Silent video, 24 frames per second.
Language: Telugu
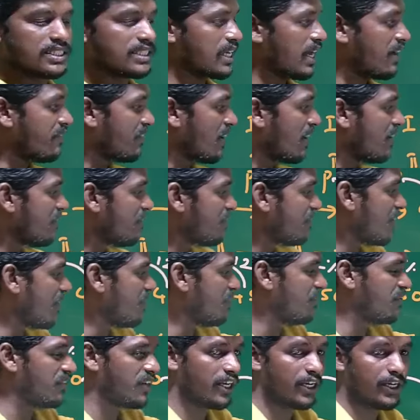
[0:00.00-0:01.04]
సెవెన్
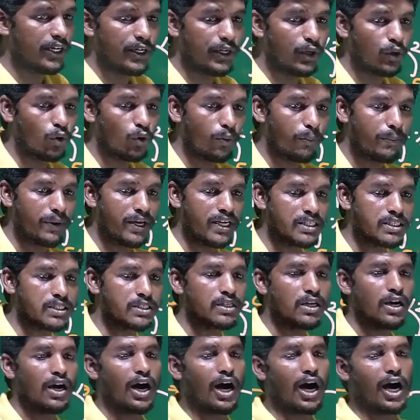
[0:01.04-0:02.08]
ఫిఫ్టీ రూపీస్
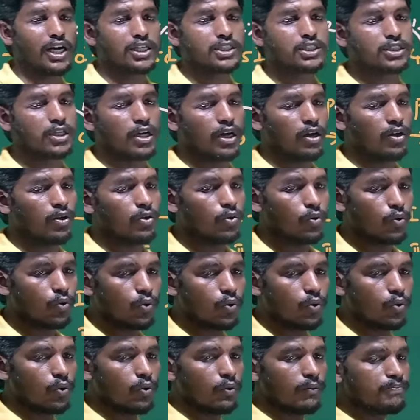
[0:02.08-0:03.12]
అసలు
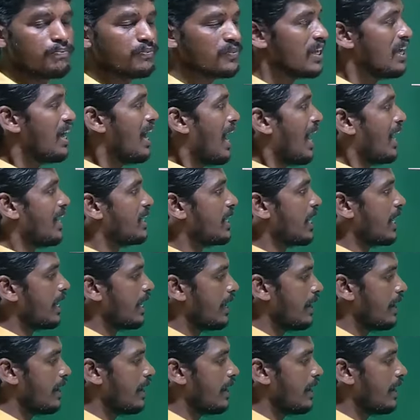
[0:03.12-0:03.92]
అంటే